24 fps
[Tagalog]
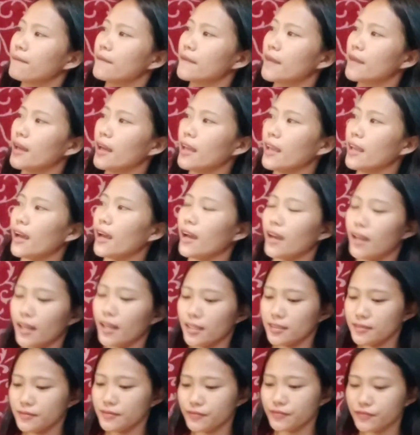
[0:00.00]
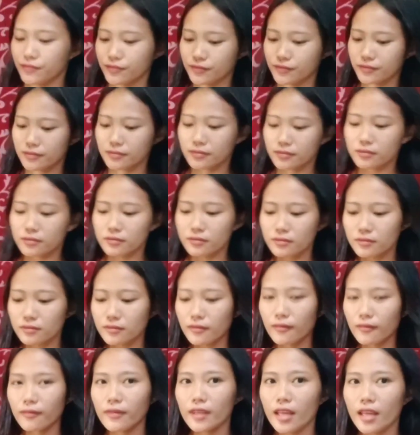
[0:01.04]
Ayan.
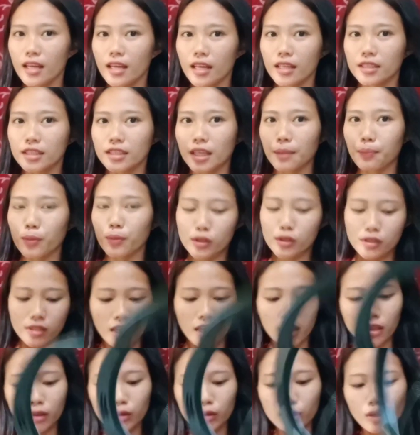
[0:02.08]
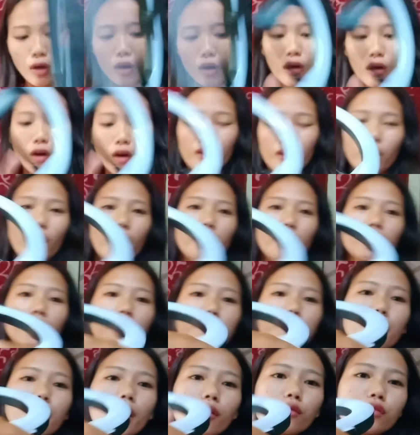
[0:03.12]
Tapos, ito, ayan,
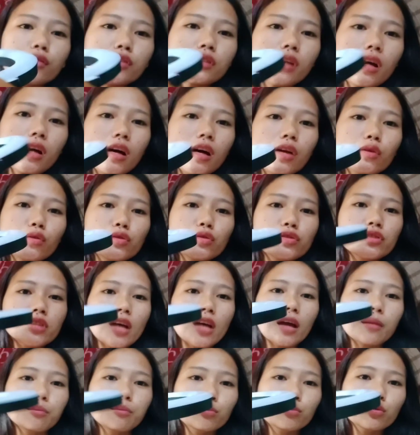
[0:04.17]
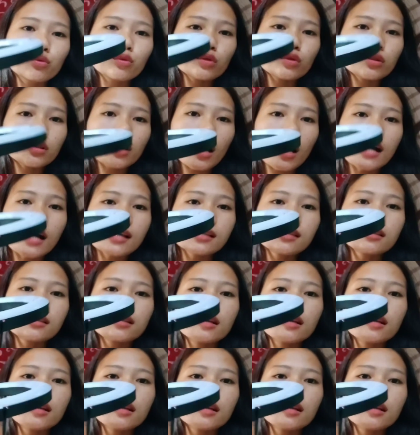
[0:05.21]
meron siyang ano dyan, butas.